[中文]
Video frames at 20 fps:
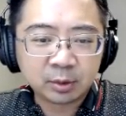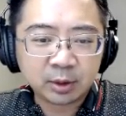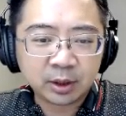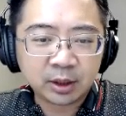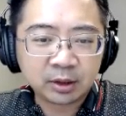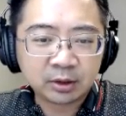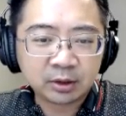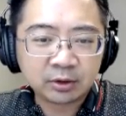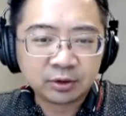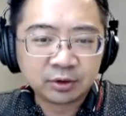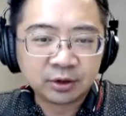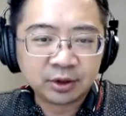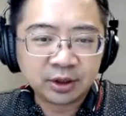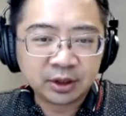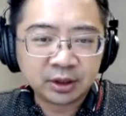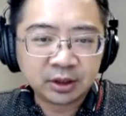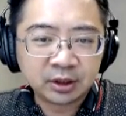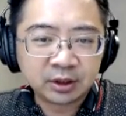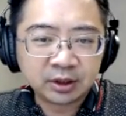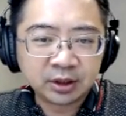对？就是几
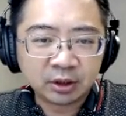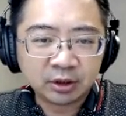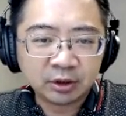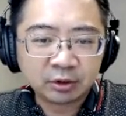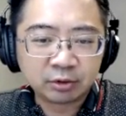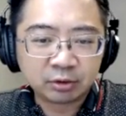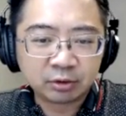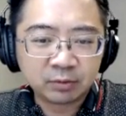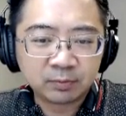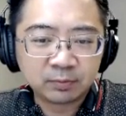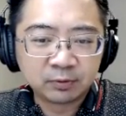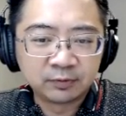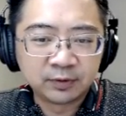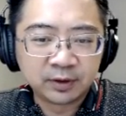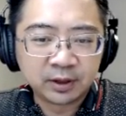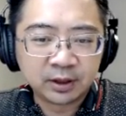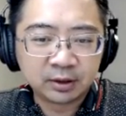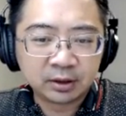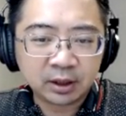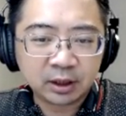个交易所的部
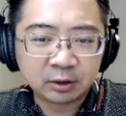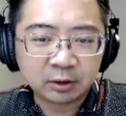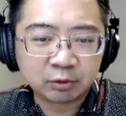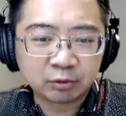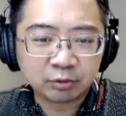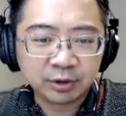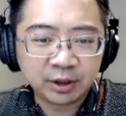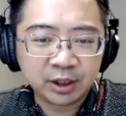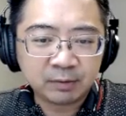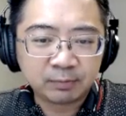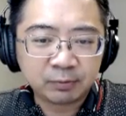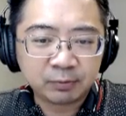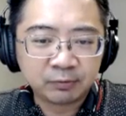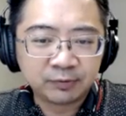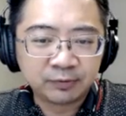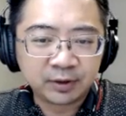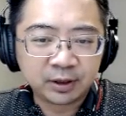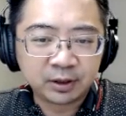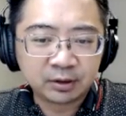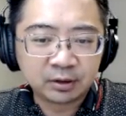分，然后主链的部
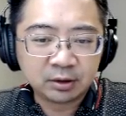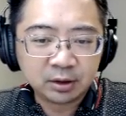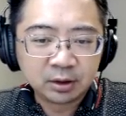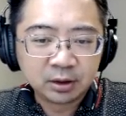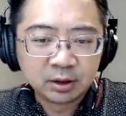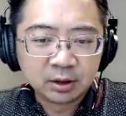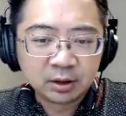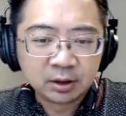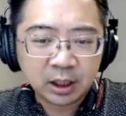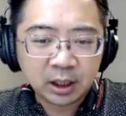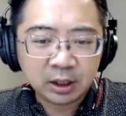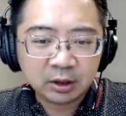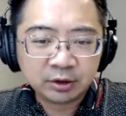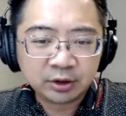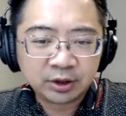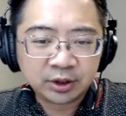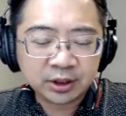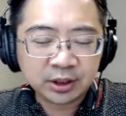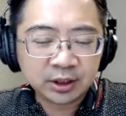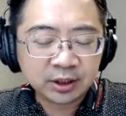分。还有
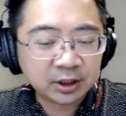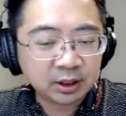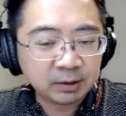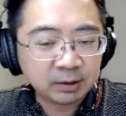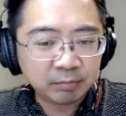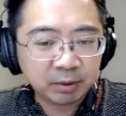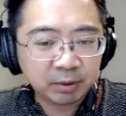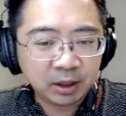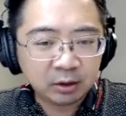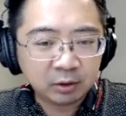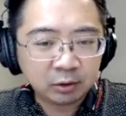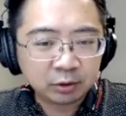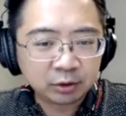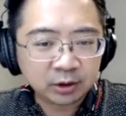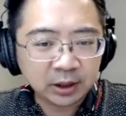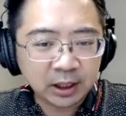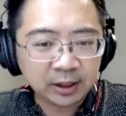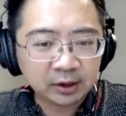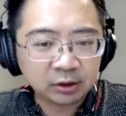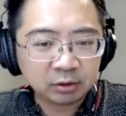借钱包，我觉得
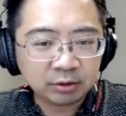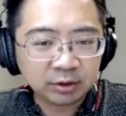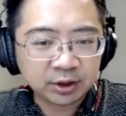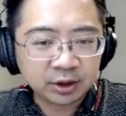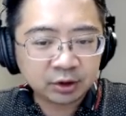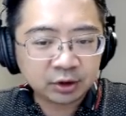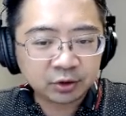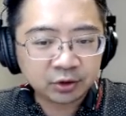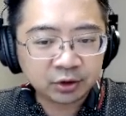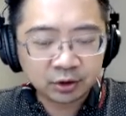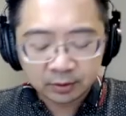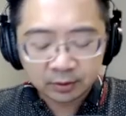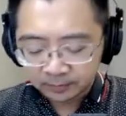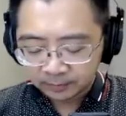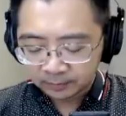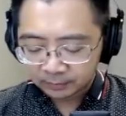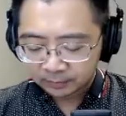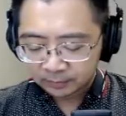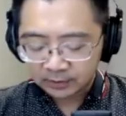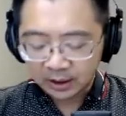还有一个东西就是
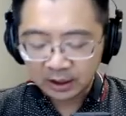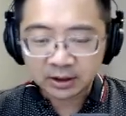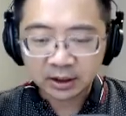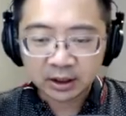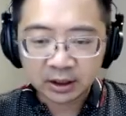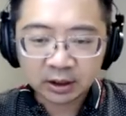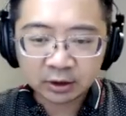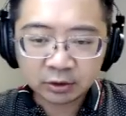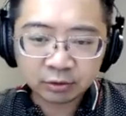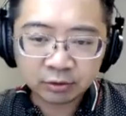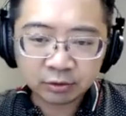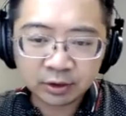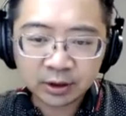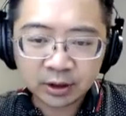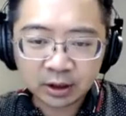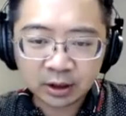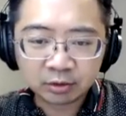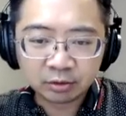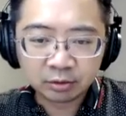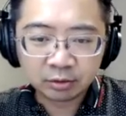大家要注意
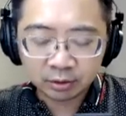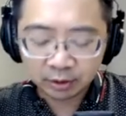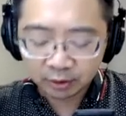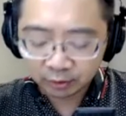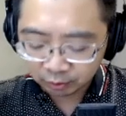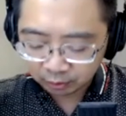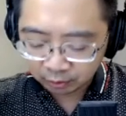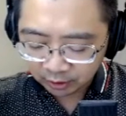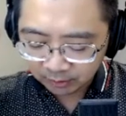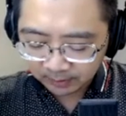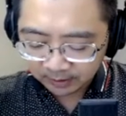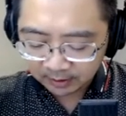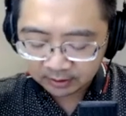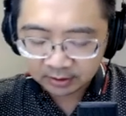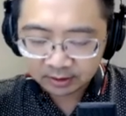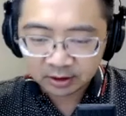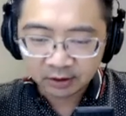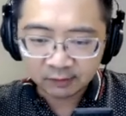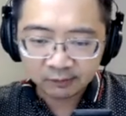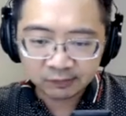啊。如果你说你把
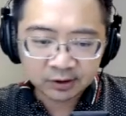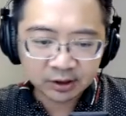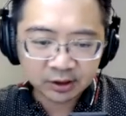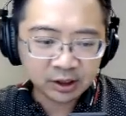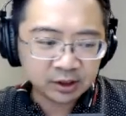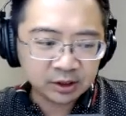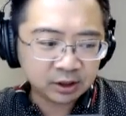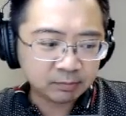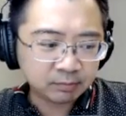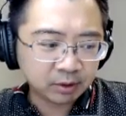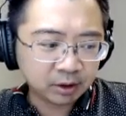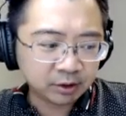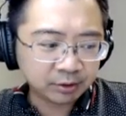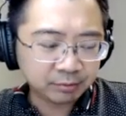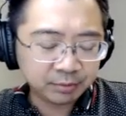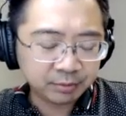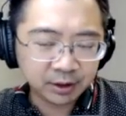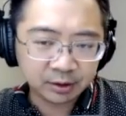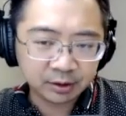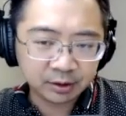资产放在硬钱包里
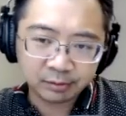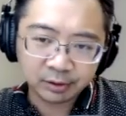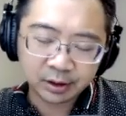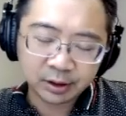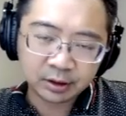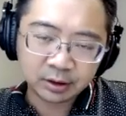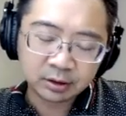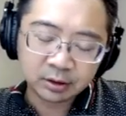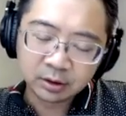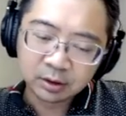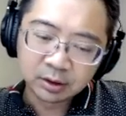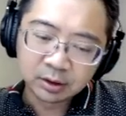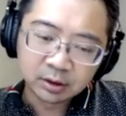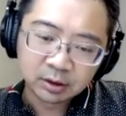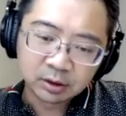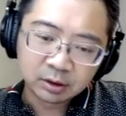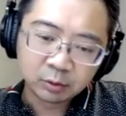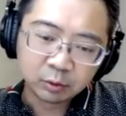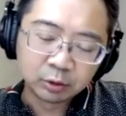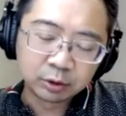面的话，
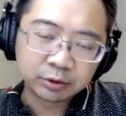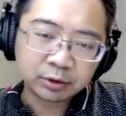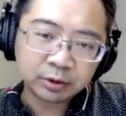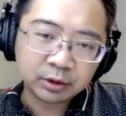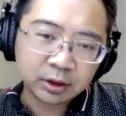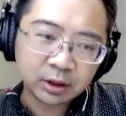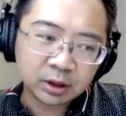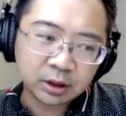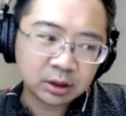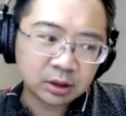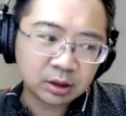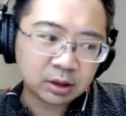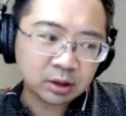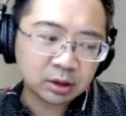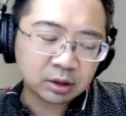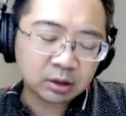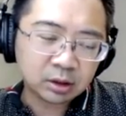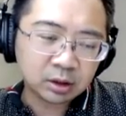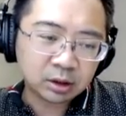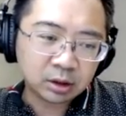我觉
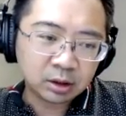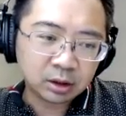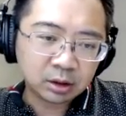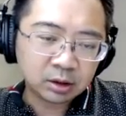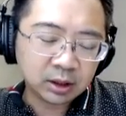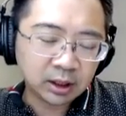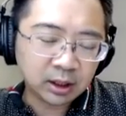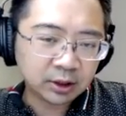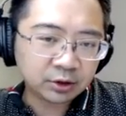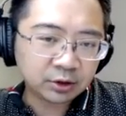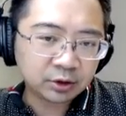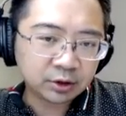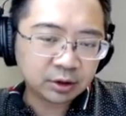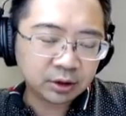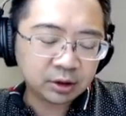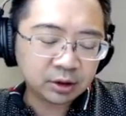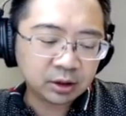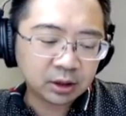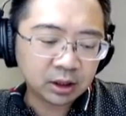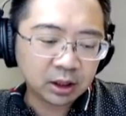得呃 Ledger
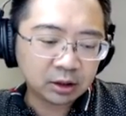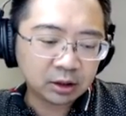应该